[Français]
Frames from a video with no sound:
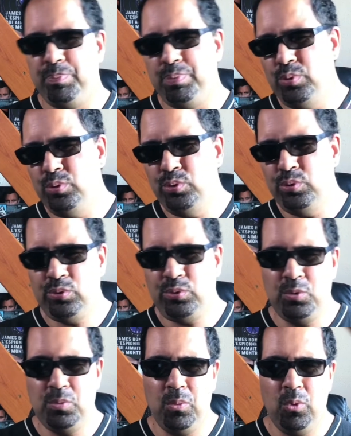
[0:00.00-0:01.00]

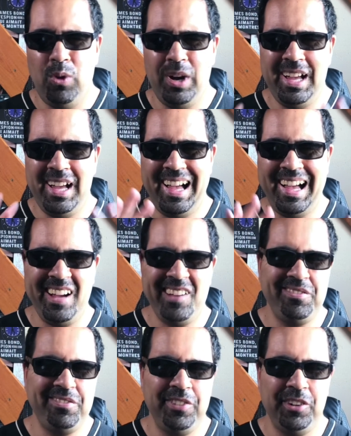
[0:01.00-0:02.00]
plus ou moins
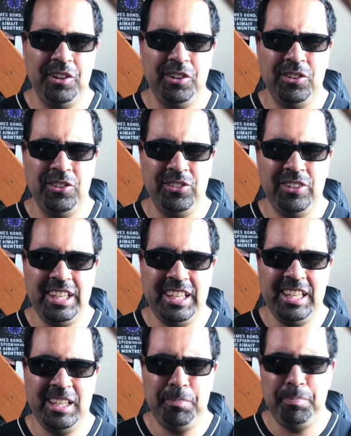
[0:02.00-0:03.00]
avant
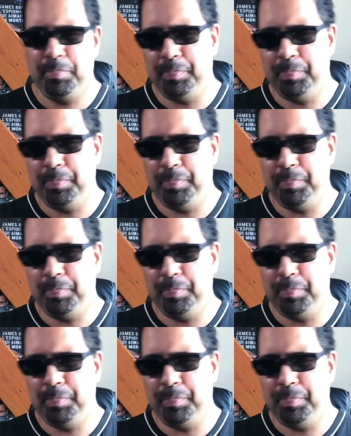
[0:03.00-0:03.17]
et